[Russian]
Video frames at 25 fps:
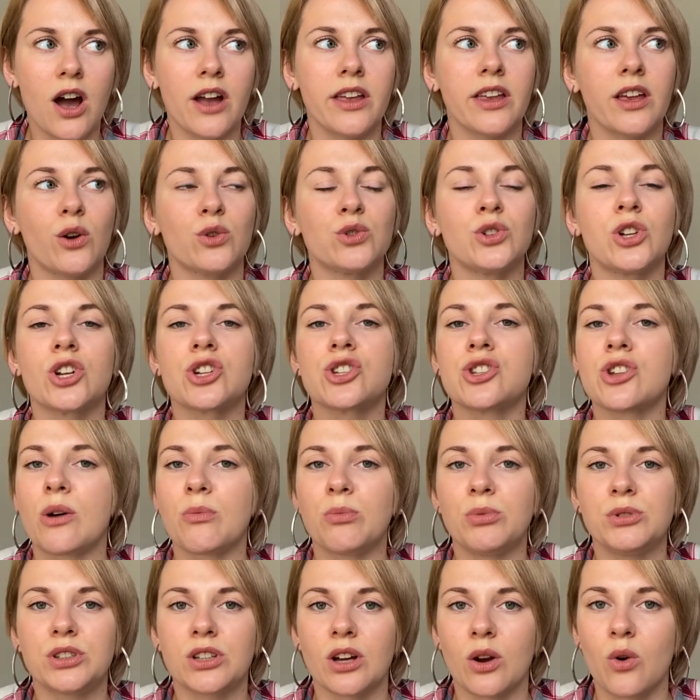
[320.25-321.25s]
а я должна
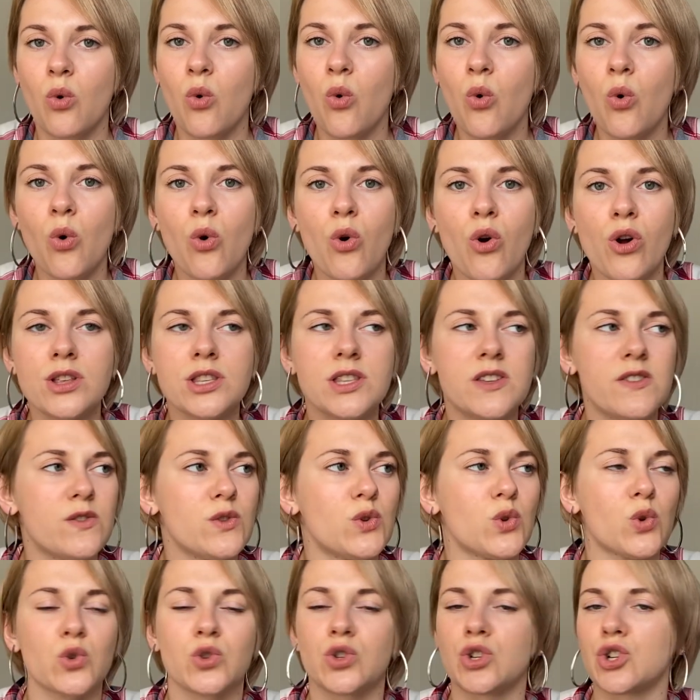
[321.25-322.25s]
быть такой,
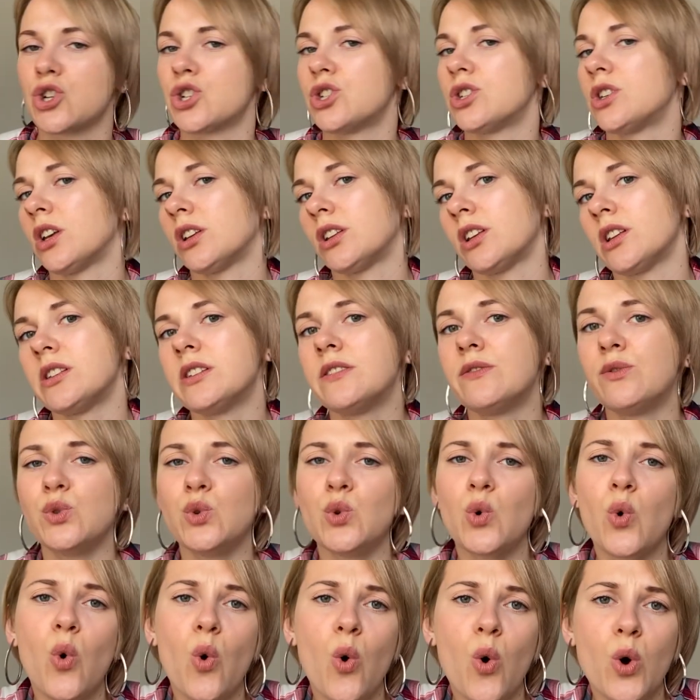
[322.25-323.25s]
90-60 на
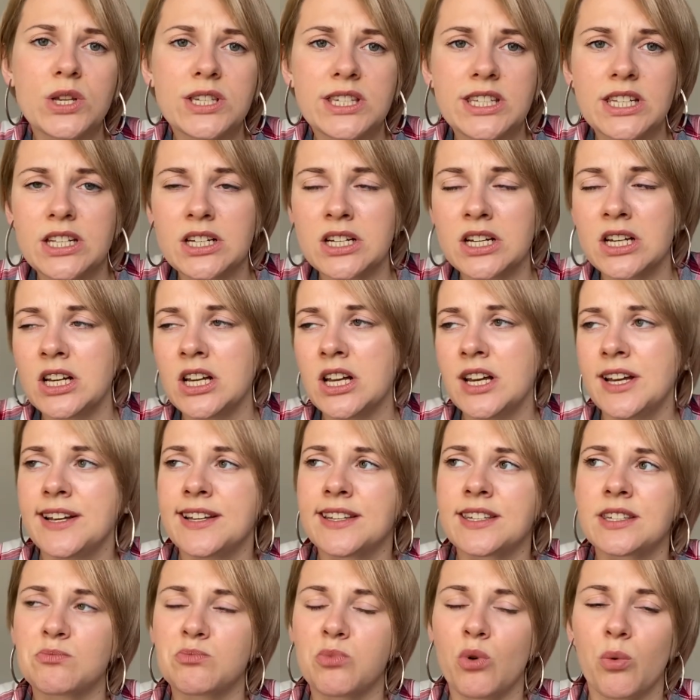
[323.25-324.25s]
90,
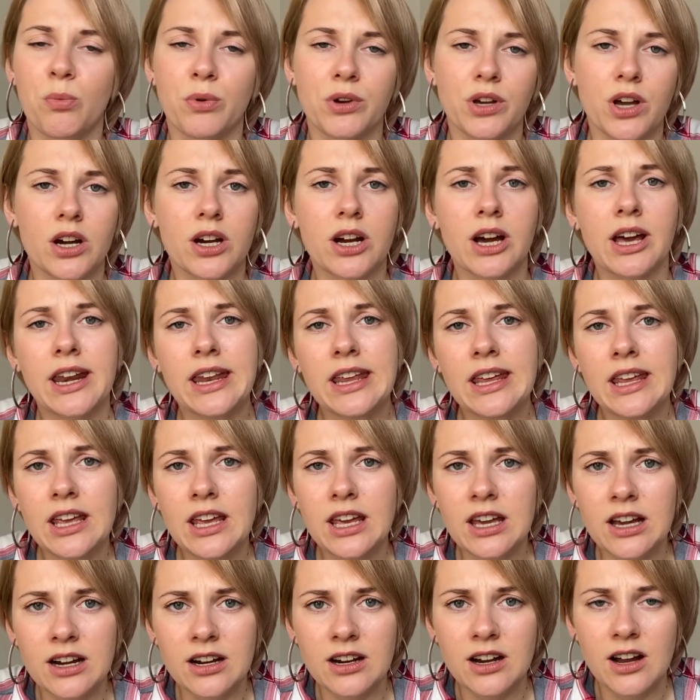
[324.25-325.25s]
с попой как
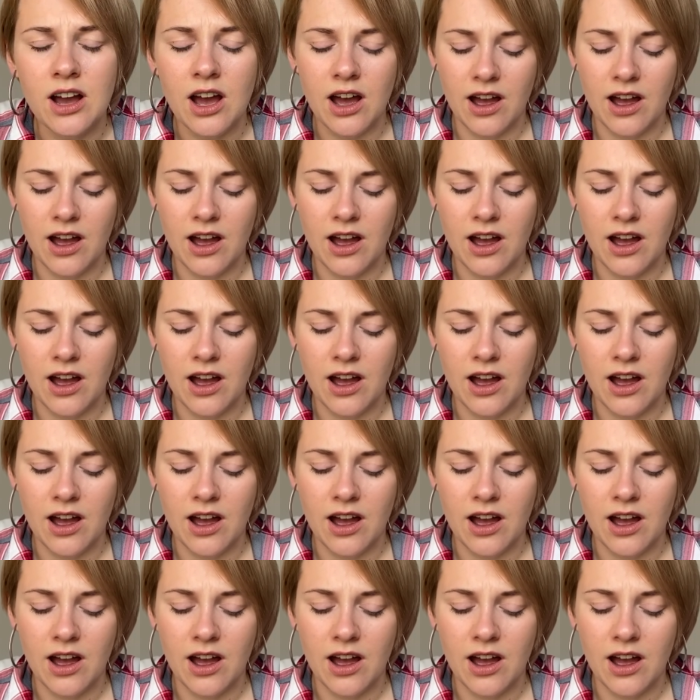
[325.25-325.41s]
орех,